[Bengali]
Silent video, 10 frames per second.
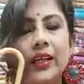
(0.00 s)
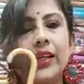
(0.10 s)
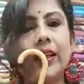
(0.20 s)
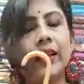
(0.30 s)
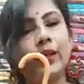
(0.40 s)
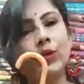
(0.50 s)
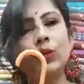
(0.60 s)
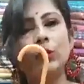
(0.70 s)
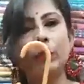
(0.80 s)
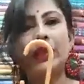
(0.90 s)
কিনা একটু
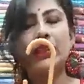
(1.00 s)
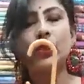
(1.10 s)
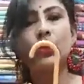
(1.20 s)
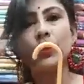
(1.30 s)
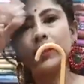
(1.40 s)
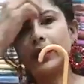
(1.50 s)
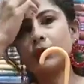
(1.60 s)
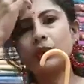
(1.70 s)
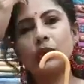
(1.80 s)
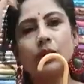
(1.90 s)
মেসেজ করে জানাও তো